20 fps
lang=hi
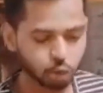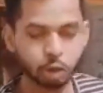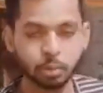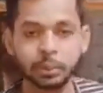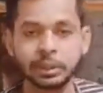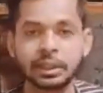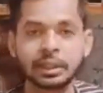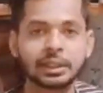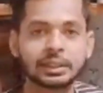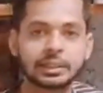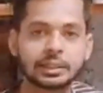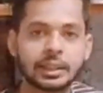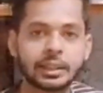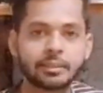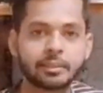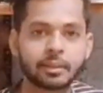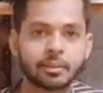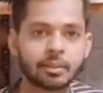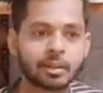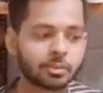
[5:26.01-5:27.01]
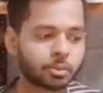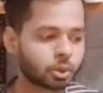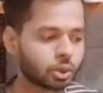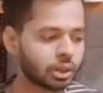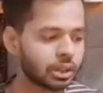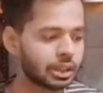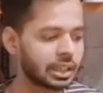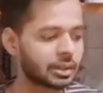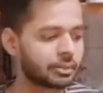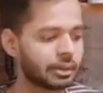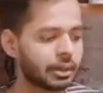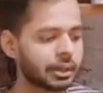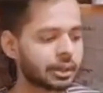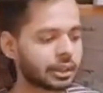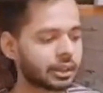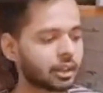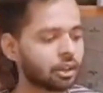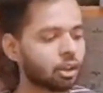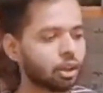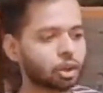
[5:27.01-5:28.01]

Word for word: सौ पतंग इस रेट में हम आपको नहीं दे पाएंगे